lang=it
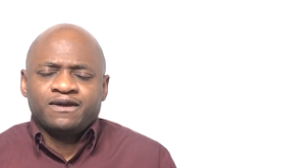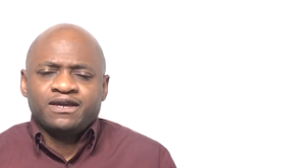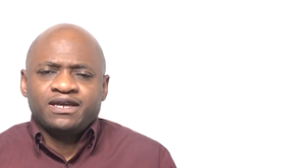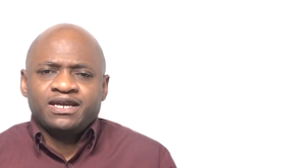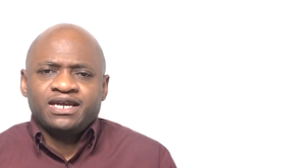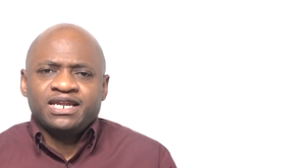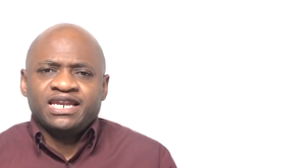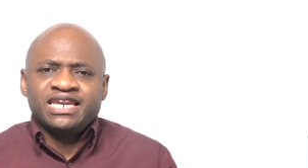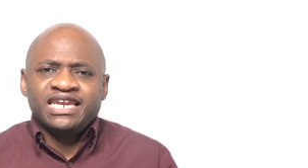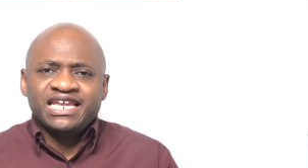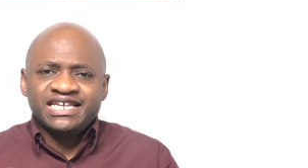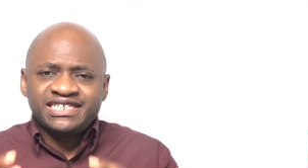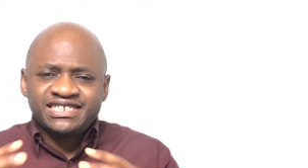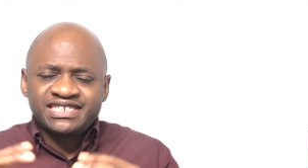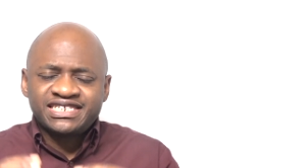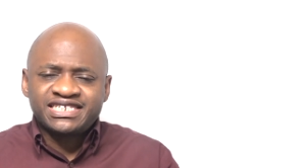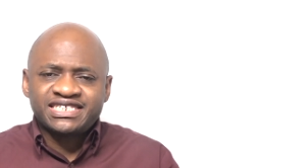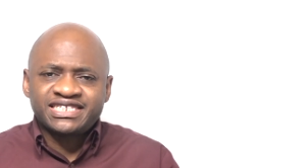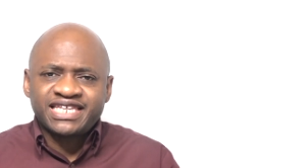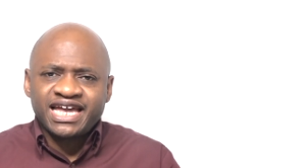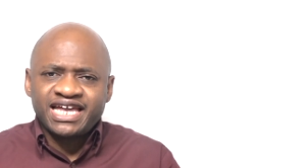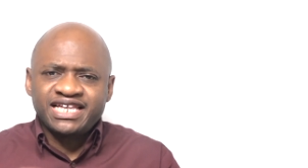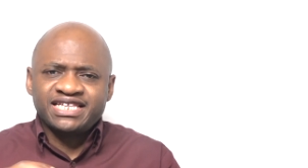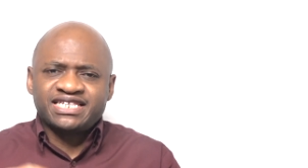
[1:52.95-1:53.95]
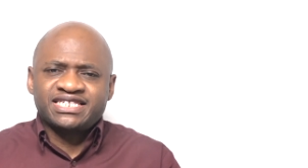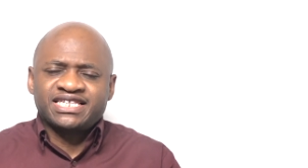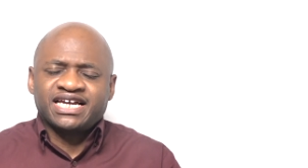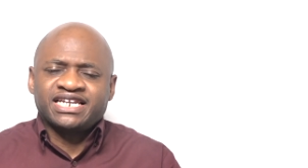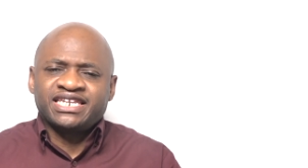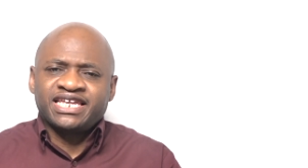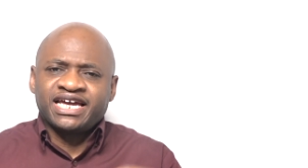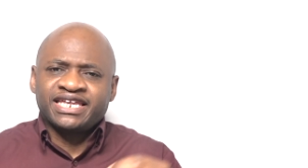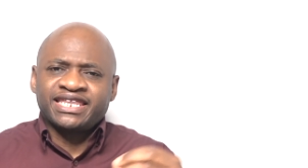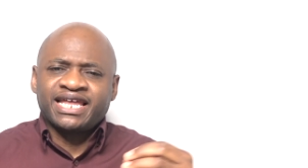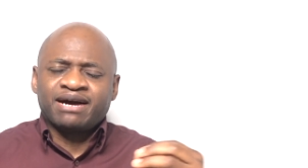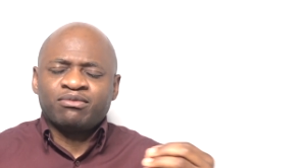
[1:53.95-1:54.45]
l'esistenza di
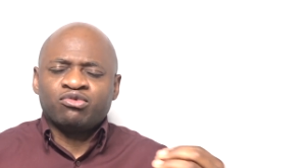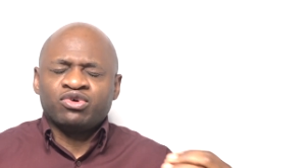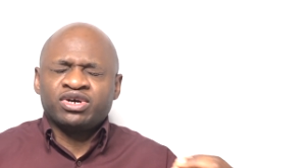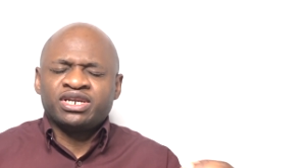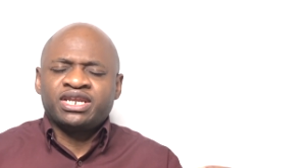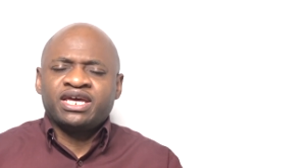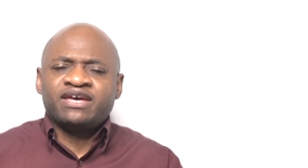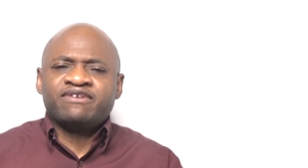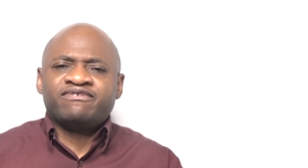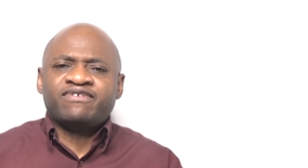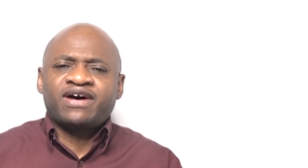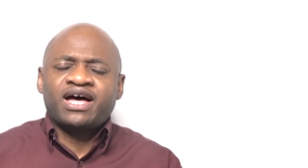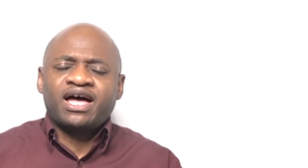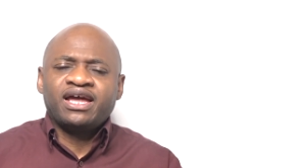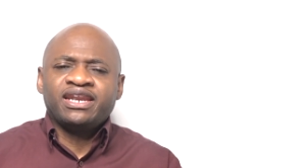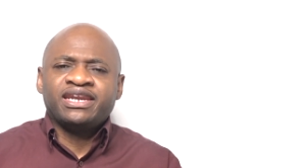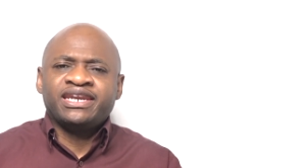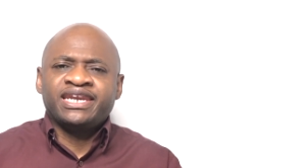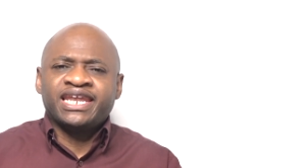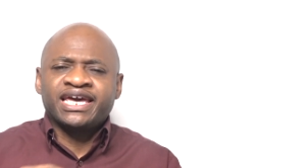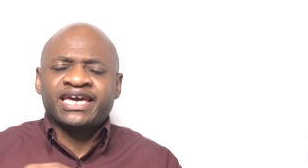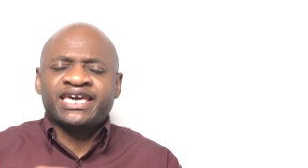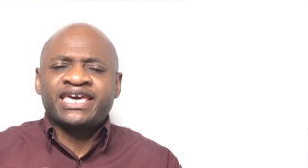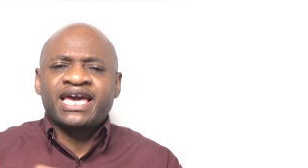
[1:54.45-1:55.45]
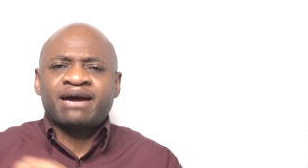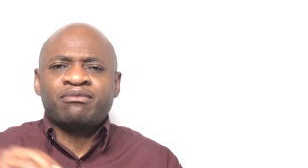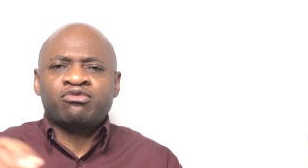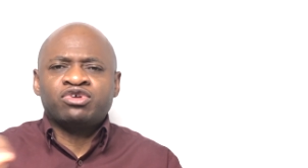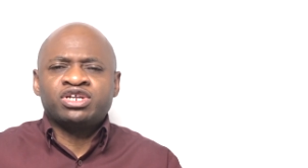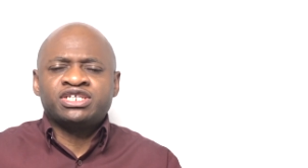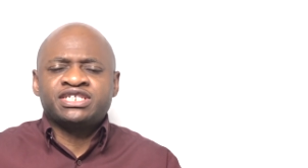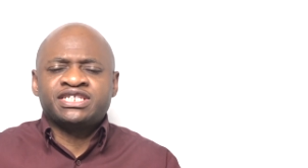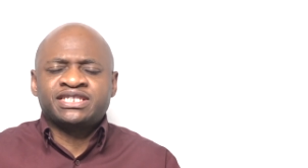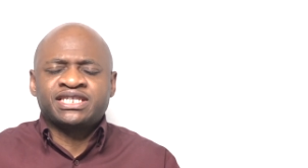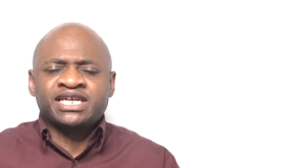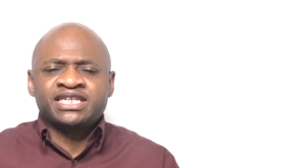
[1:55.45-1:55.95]
Adamo ed Eva, neghiamo
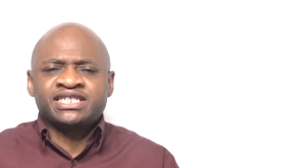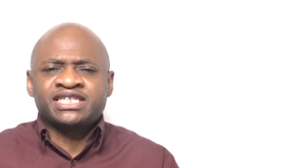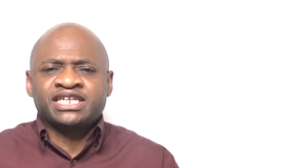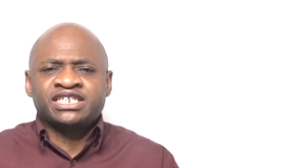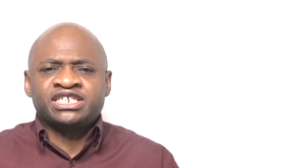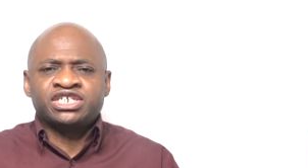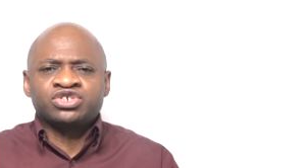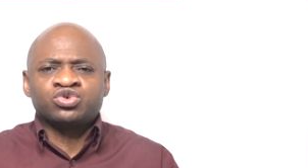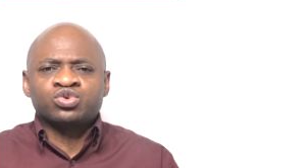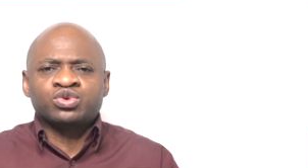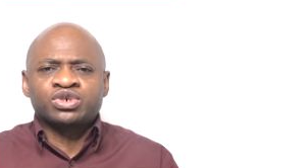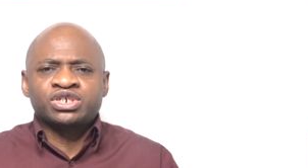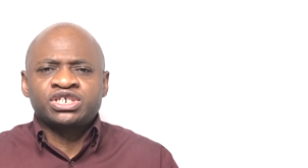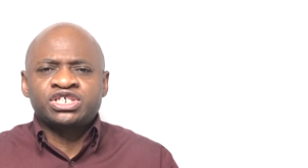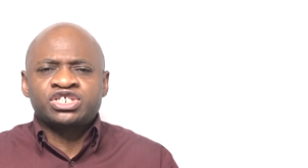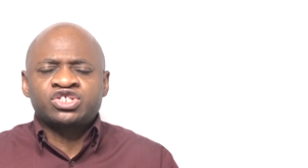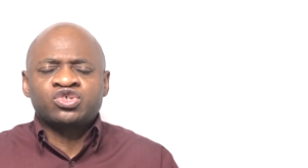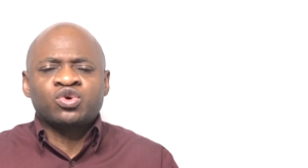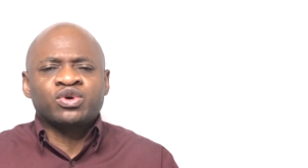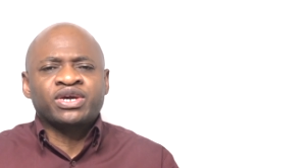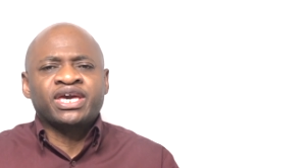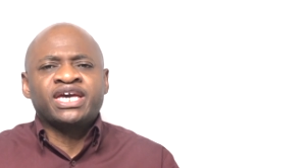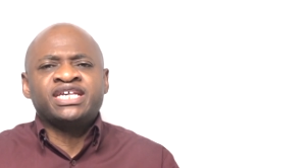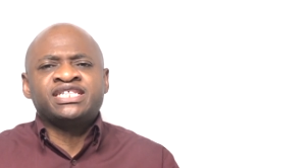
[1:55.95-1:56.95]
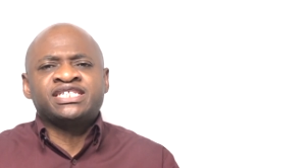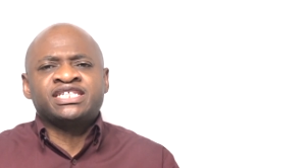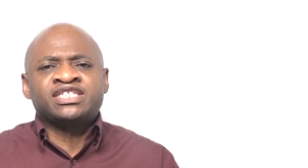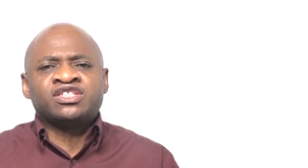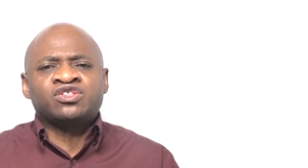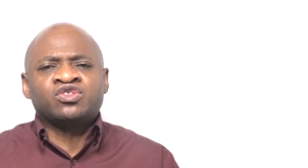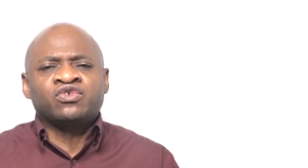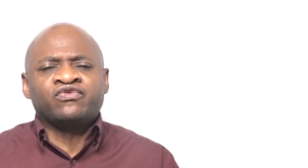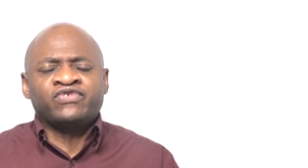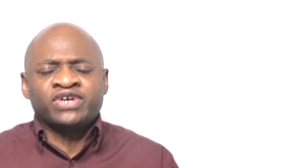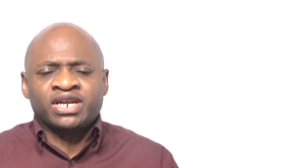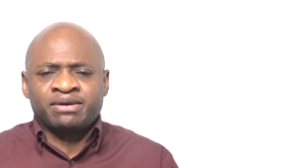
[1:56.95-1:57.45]
l'esistenza di Gesù Cristo che è esistito
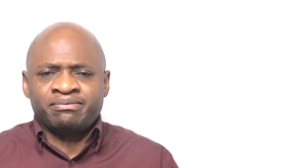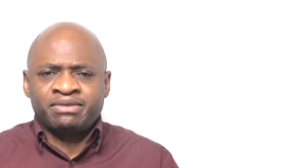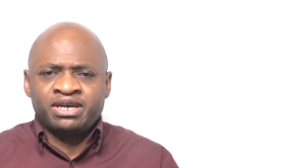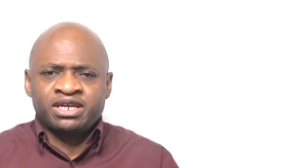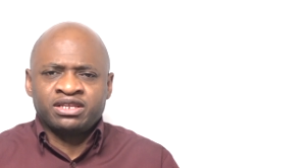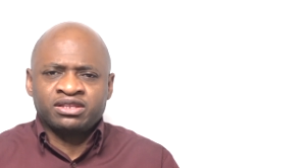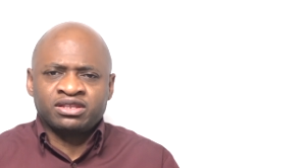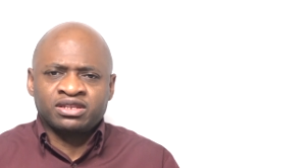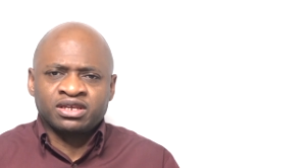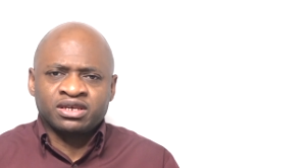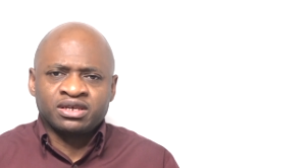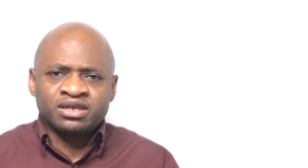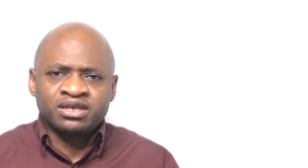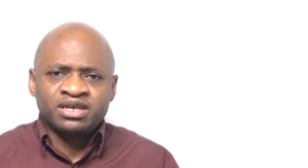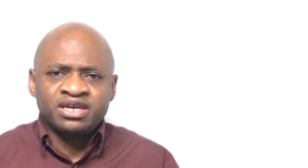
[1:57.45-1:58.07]
veramente.